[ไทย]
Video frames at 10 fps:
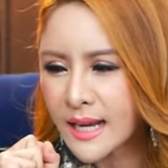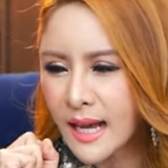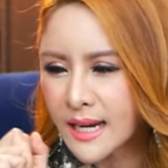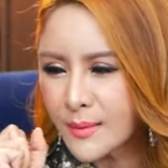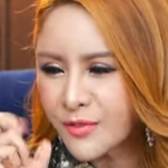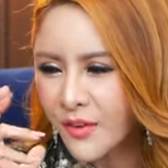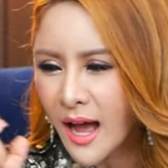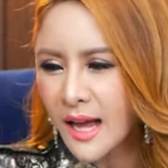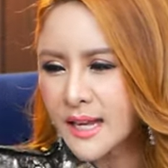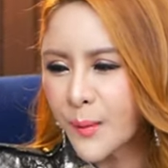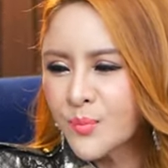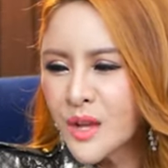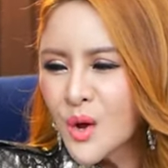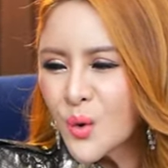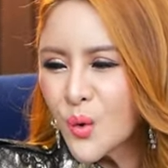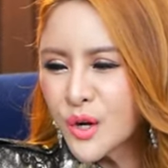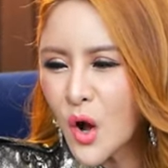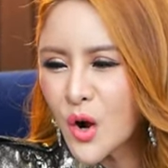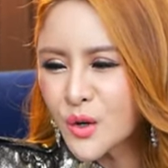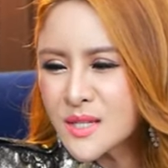นะคะน้ำฟ้าเนี่ยคุณ
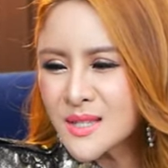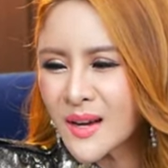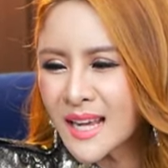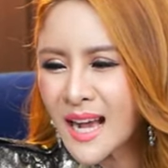นงนุชสวัส